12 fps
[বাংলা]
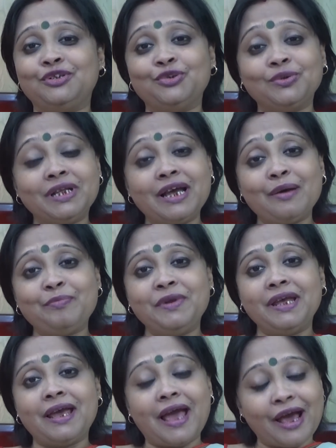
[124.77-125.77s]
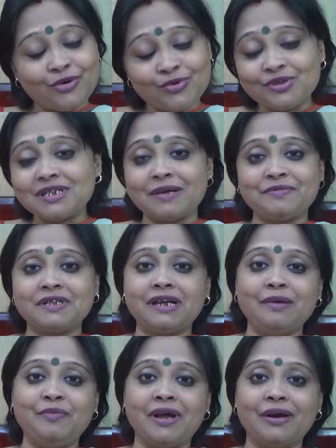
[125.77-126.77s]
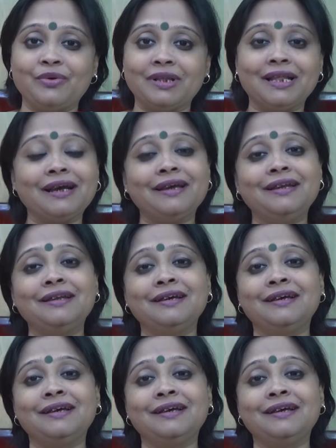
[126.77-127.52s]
যদি আপনি এখনও সাবস্ক্রাইব না করে থাকেন